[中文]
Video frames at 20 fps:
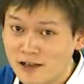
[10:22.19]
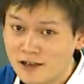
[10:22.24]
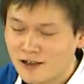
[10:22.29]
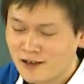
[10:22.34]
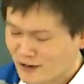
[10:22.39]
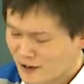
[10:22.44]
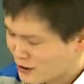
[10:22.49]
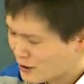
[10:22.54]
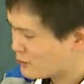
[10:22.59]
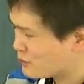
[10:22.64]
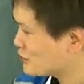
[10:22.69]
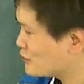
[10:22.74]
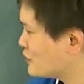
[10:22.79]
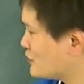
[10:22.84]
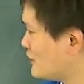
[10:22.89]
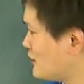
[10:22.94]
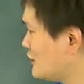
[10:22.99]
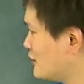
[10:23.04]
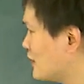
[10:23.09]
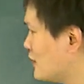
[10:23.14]
嗯。而不是
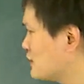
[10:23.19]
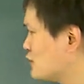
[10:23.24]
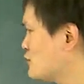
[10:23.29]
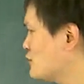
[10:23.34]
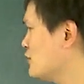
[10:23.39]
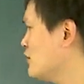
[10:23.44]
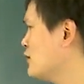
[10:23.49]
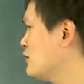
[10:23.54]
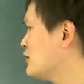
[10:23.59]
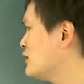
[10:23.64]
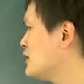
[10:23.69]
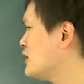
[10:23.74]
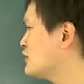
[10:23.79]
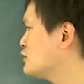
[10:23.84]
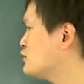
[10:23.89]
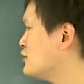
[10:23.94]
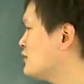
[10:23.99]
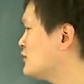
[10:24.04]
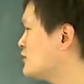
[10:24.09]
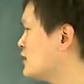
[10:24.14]
一了。最后一个
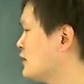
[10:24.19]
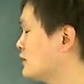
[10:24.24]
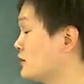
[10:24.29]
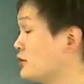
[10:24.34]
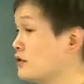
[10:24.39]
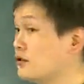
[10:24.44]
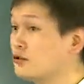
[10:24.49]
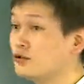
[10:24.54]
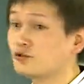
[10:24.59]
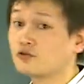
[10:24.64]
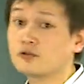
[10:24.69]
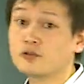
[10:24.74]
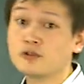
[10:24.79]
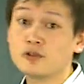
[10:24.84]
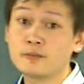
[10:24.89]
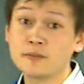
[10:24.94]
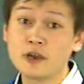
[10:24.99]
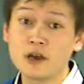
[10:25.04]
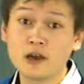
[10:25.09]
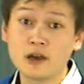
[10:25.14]
最小的有理数
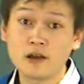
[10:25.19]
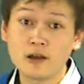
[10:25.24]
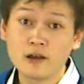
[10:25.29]
有没有？